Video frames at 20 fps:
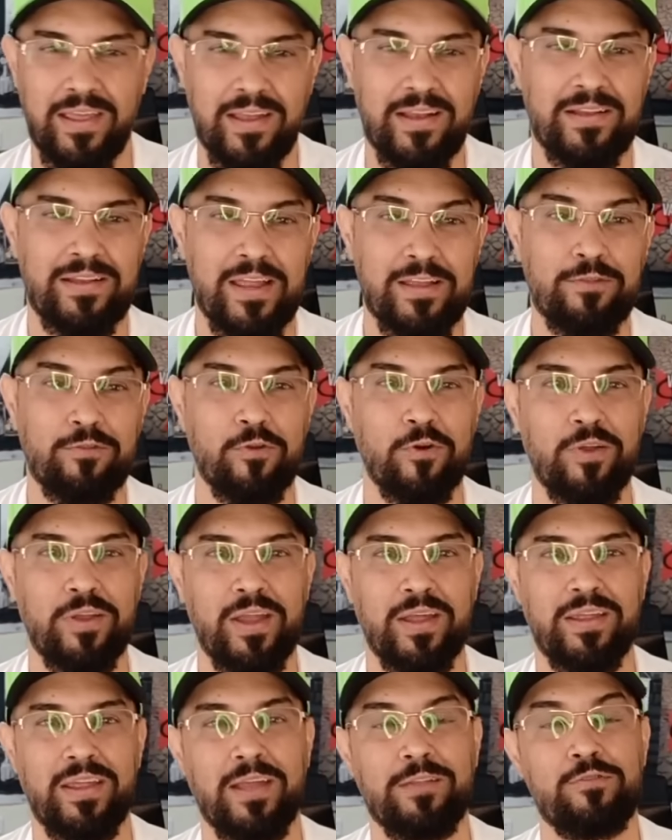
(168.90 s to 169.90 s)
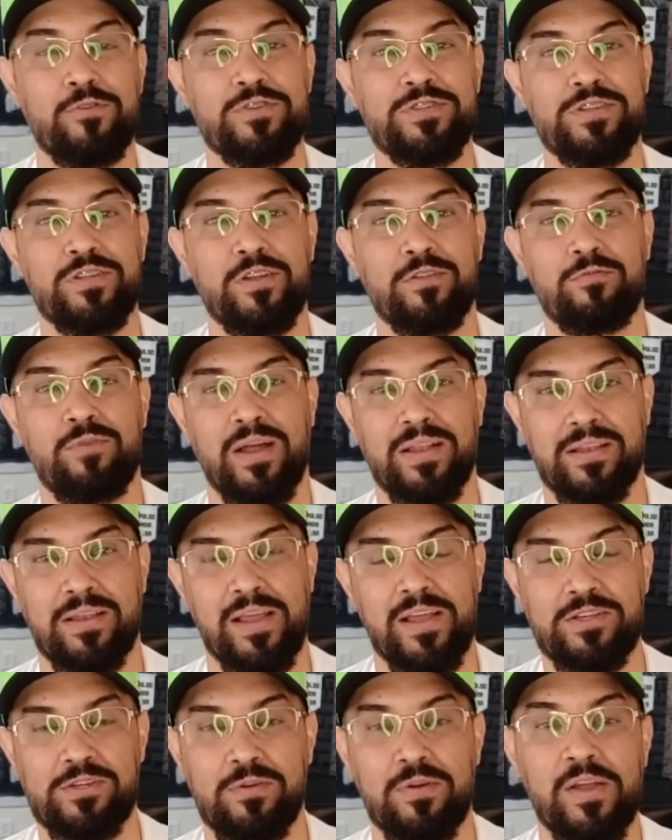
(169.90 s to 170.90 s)
Ele detona aí a torcida do
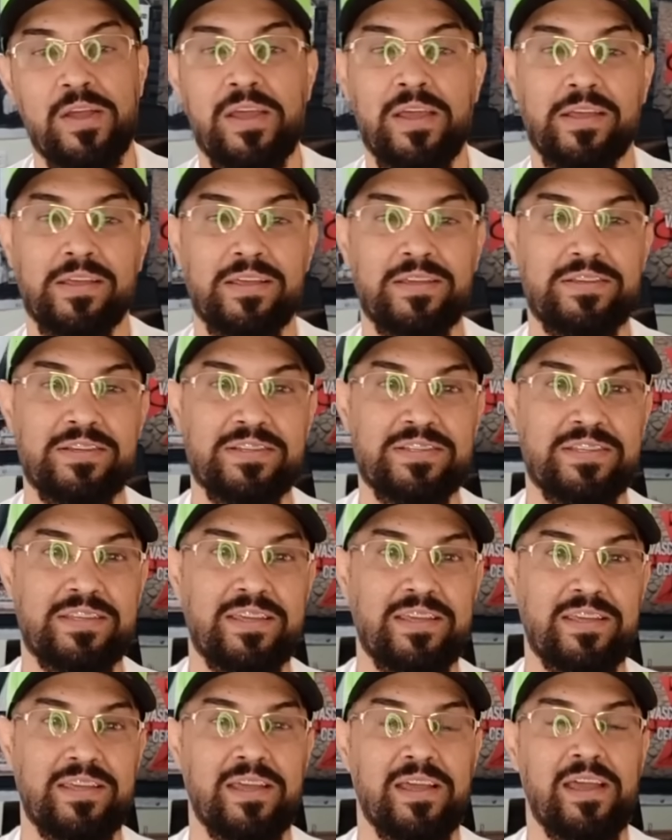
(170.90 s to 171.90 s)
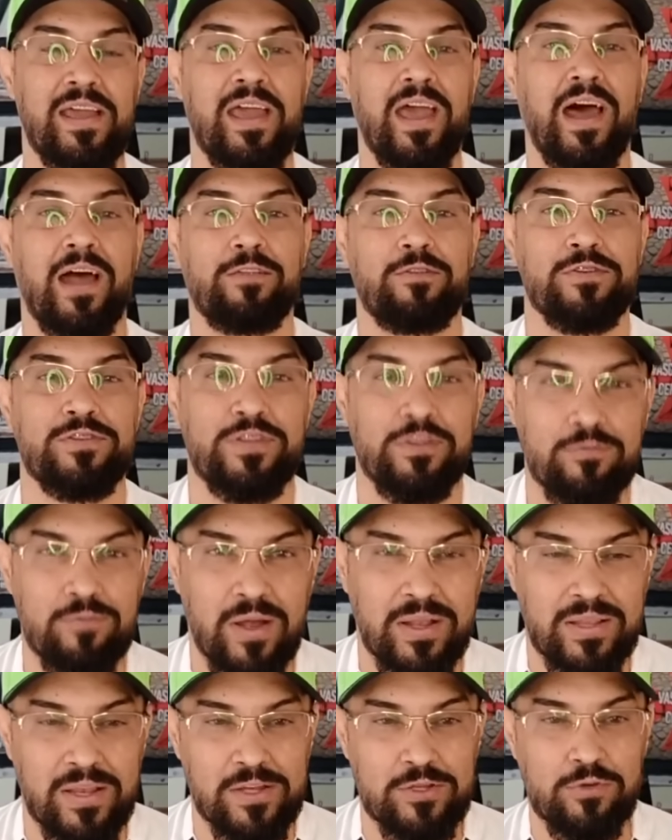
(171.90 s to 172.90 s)
Atlético, que diz que a torcida do
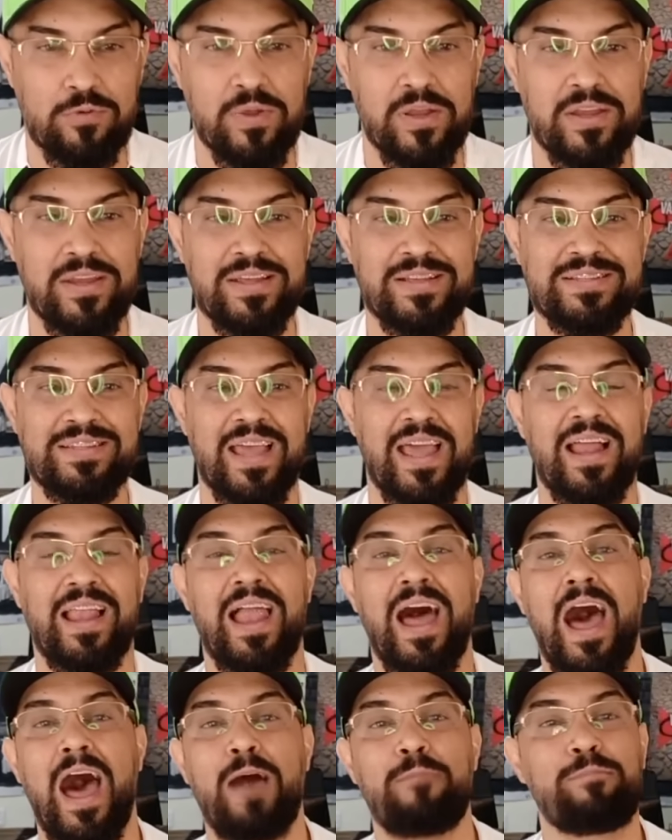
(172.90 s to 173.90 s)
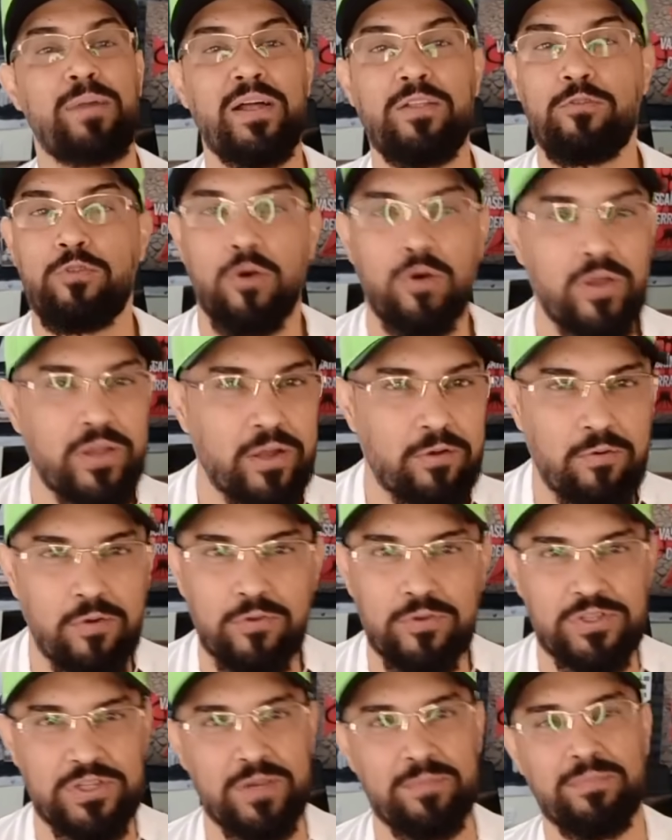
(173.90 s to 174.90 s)
Atlético Goianiense ela abandona
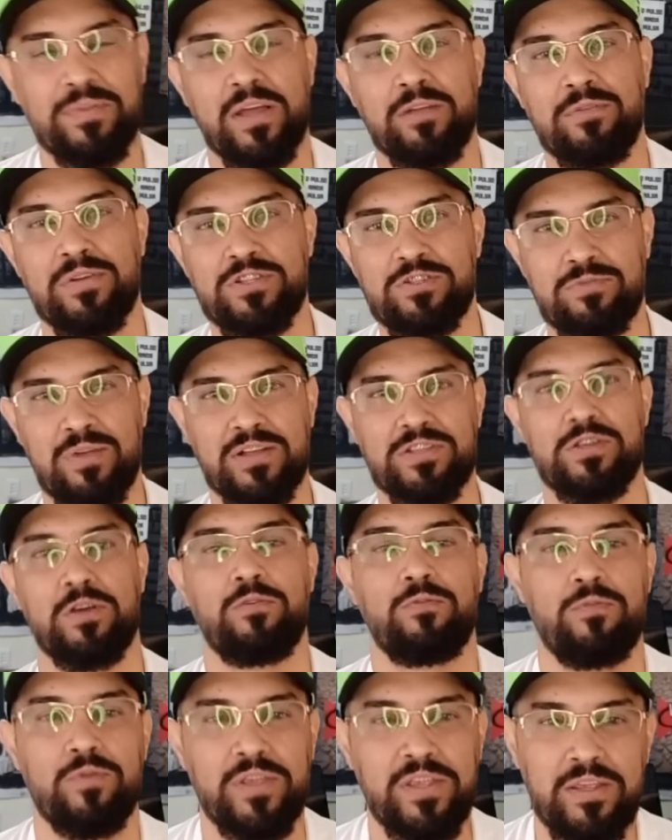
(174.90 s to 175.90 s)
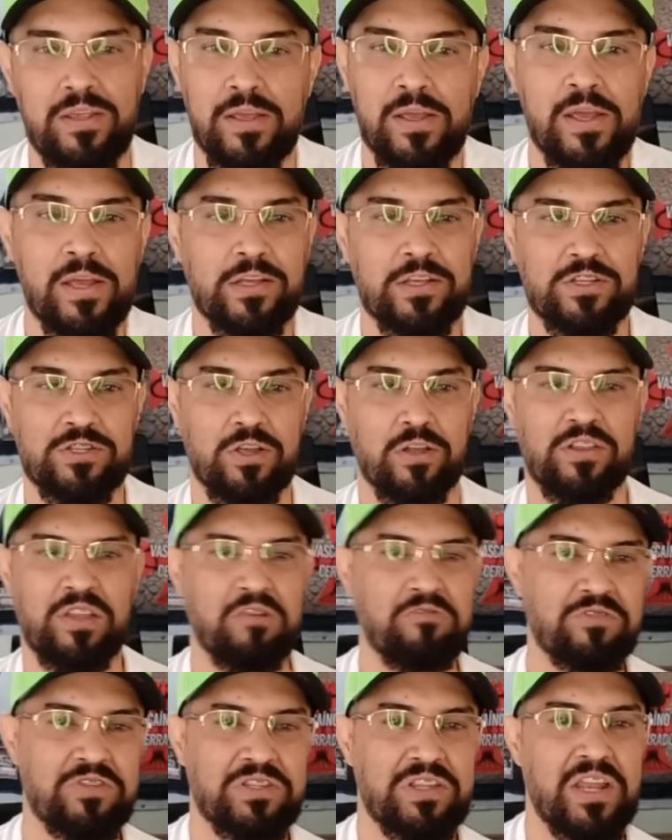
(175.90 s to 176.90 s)
quando o time está numa situação ruim, que só
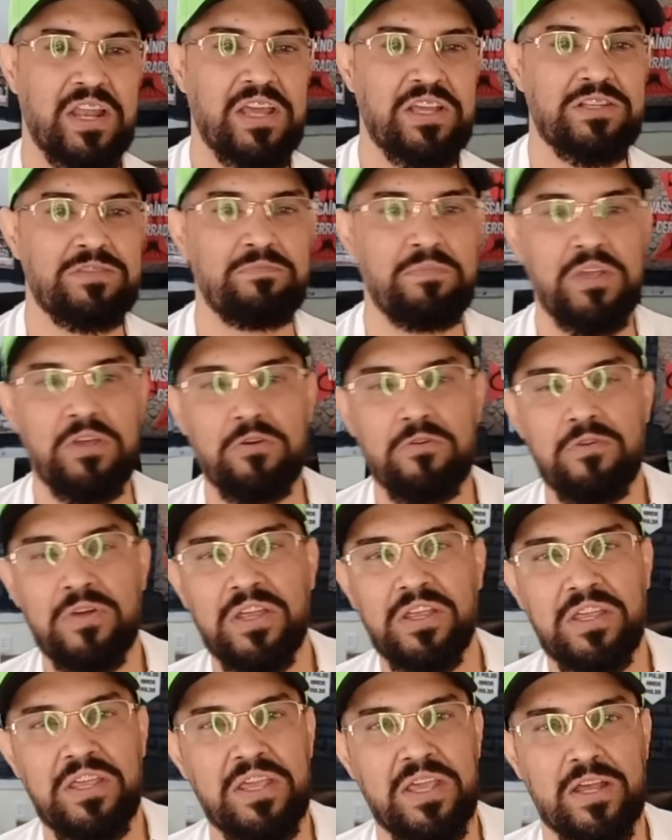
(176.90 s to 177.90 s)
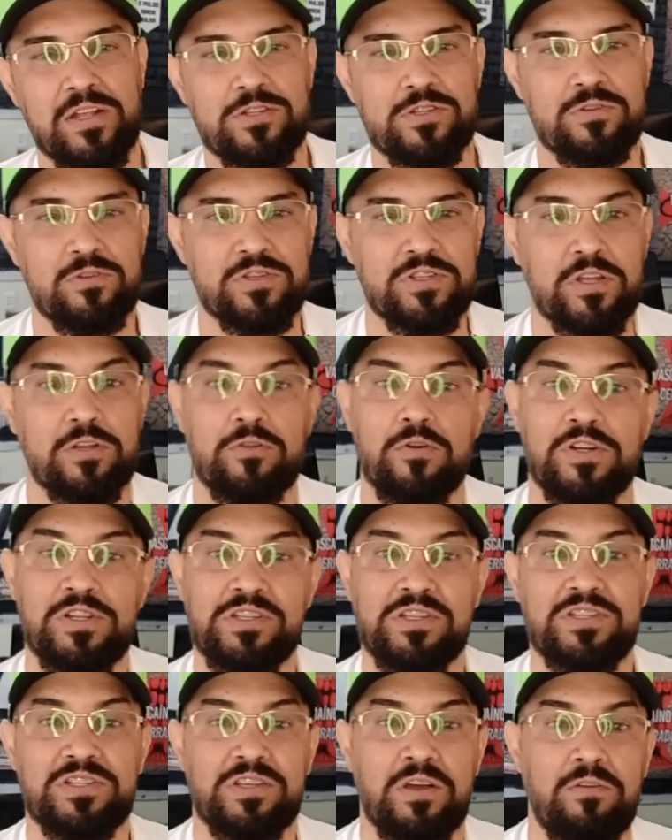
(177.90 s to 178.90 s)
tem uns 3.500
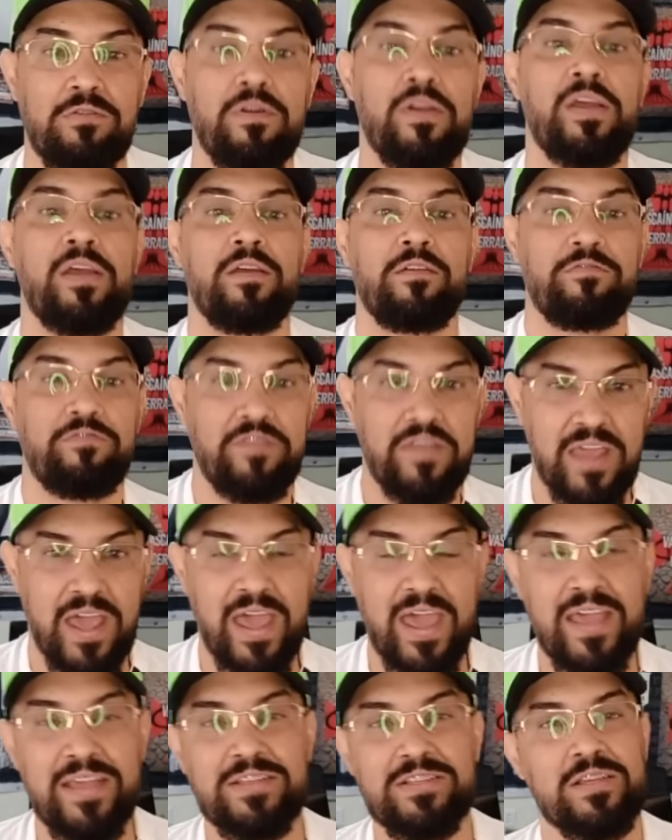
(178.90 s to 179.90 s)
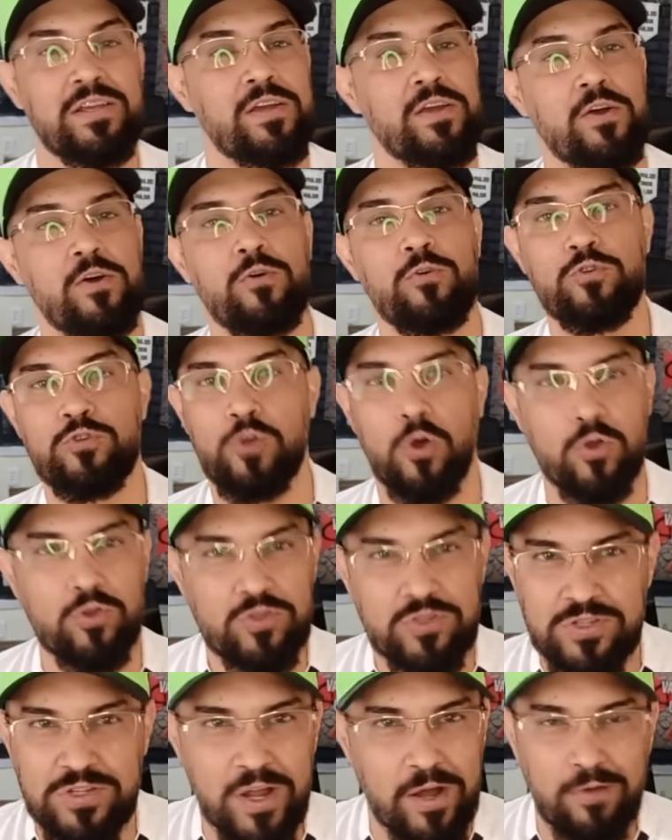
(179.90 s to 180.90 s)
torcedores que são fiéis, os
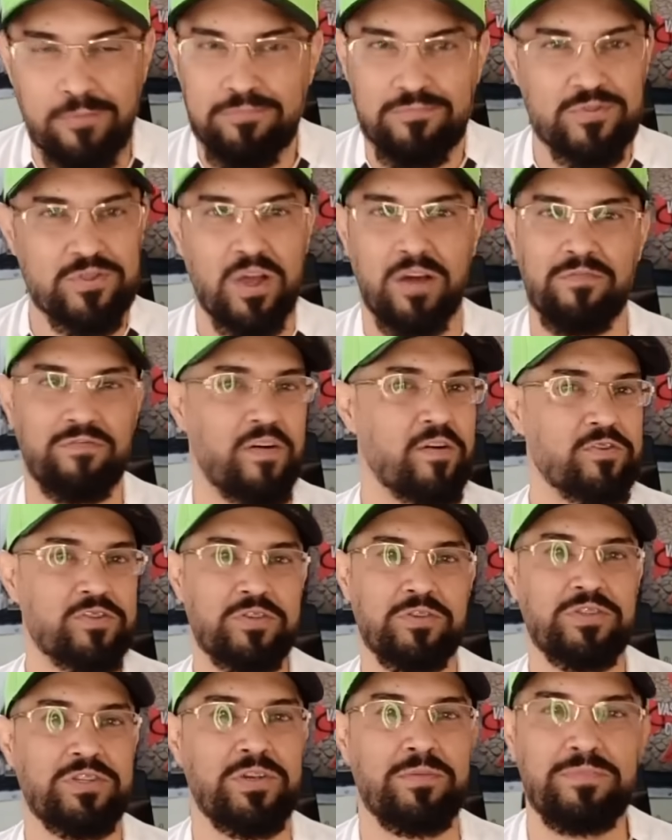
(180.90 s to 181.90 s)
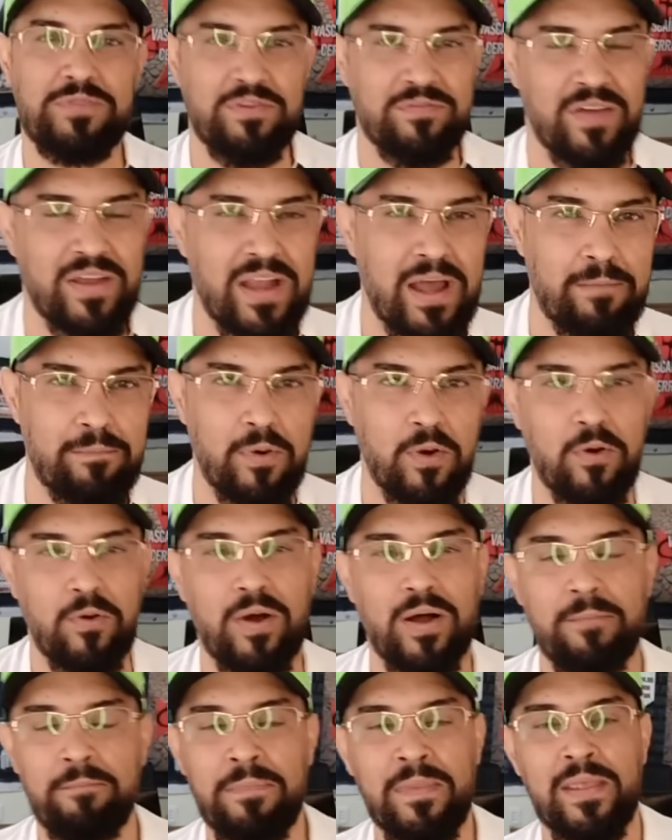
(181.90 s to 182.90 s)
outros não, só vão se o time tiver na
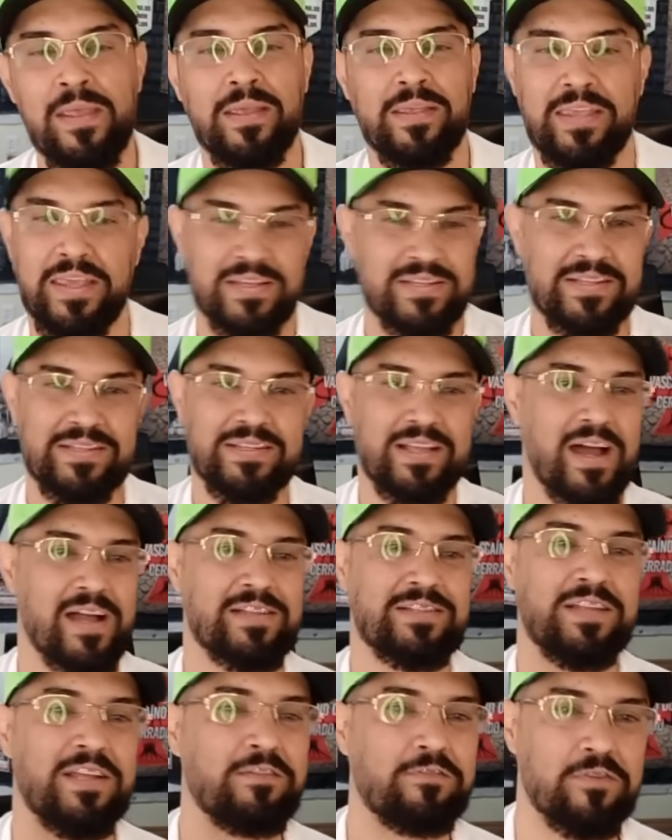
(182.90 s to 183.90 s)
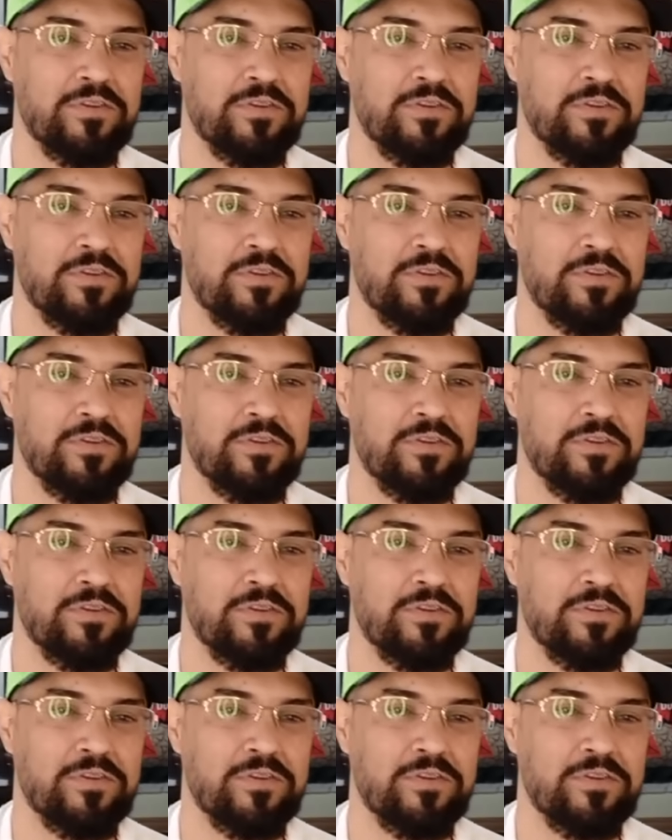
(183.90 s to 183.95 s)
boa, que esses caras têm